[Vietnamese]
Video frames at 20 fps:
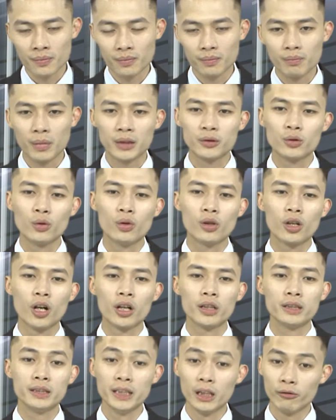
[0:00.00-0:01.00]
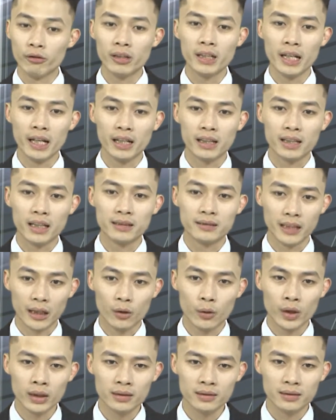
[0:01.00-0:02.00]
Mặc dù còn nhiều vấn đề cần giải
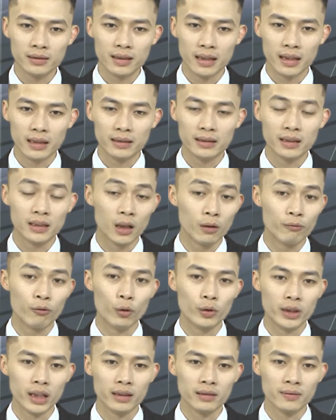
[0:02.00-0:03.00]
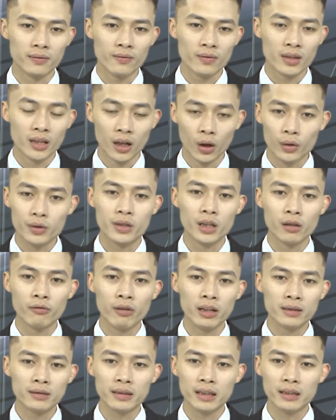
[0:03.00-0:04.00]
quyết, nhưng không phủ nhận, hộ chiếu
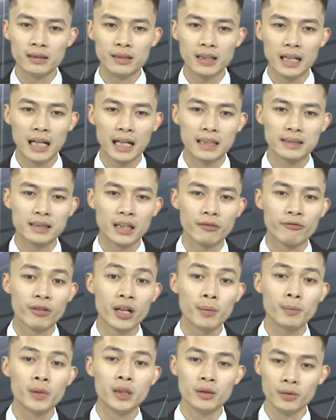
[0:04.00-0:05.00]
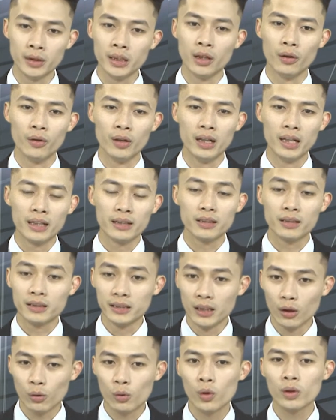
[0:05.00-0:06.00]
vaccine là giải pháp hữu hiệu được
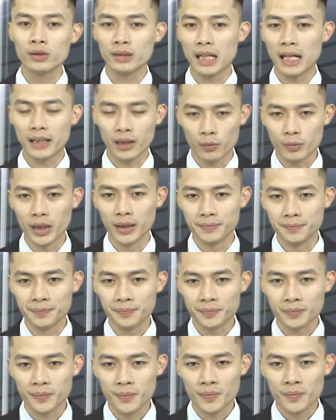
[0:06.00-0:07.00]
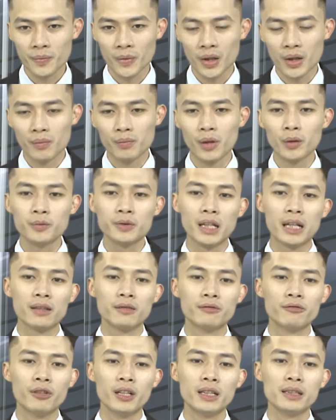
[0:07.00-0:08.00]
nhiều quốc gia công nhận. Mong
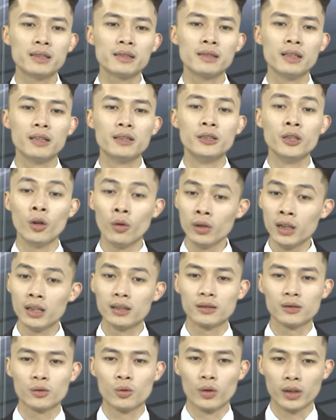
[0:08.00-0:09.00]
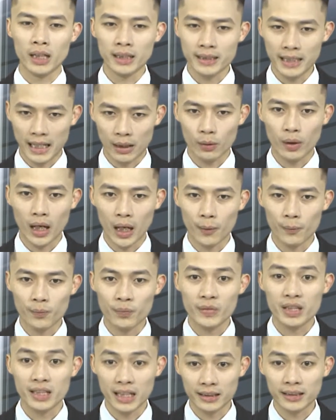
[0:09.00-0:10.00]
rằng với sự nỗ lực của các nhà khoa học,
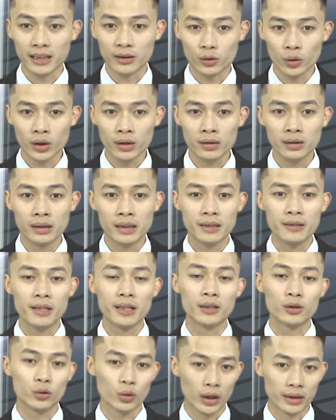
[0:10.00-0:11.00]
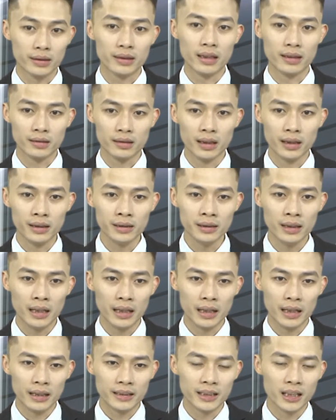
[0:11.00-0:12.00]
nhà sản xuất trên toàn thế giới,
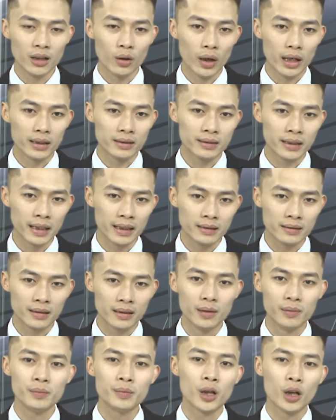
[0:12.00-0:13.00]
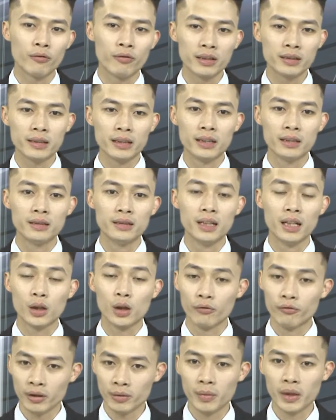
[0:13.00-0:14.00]
nhân loại sẽ sớm có vaccine ngừa
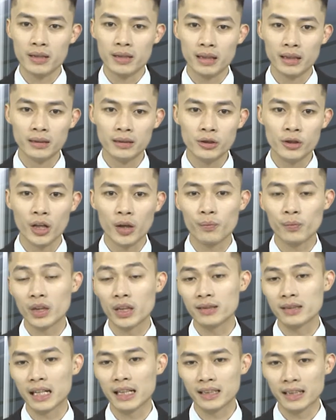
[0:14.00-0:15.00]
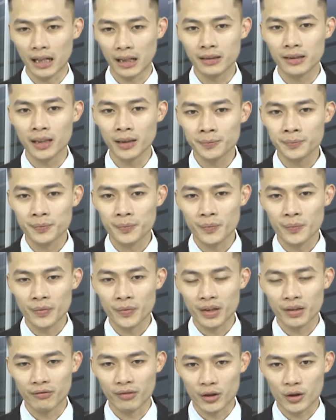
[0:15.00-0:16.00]
COVID-19 trong thời gian ngắn nhất
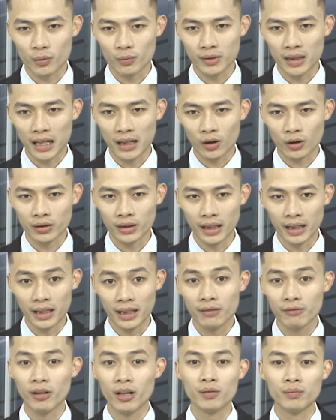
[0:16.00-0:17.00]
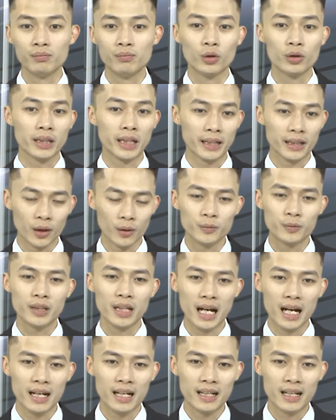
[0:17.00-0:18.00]
và chúng ta có thể hy vọng một ngày không
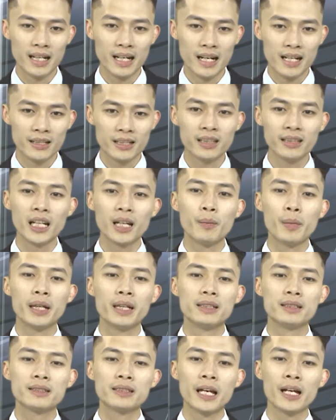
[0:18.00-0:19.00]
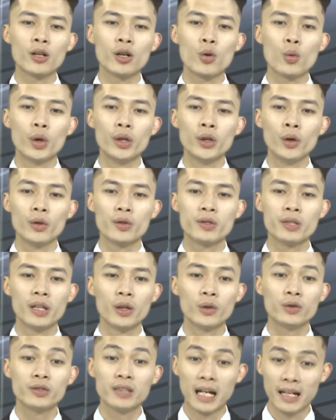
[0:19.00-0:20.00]
xa, trên tay mình sẽ có cuốn hộ
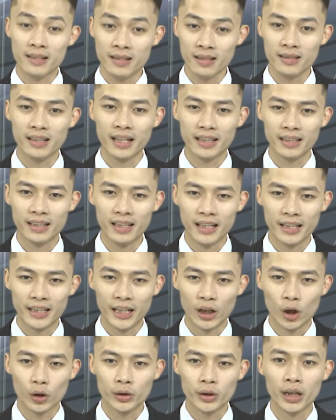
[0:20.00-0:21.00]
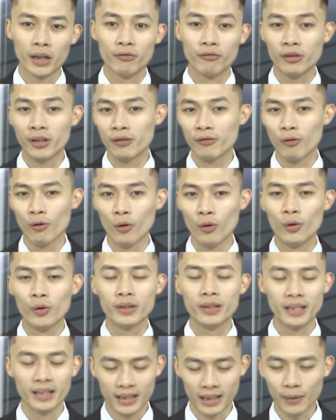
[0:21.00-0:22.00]
chiếu giá trị này để có thể vi vu
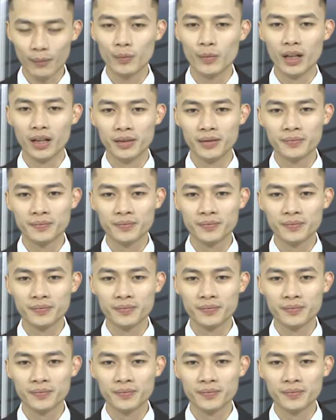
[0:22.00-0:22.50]
đi khắp nơi.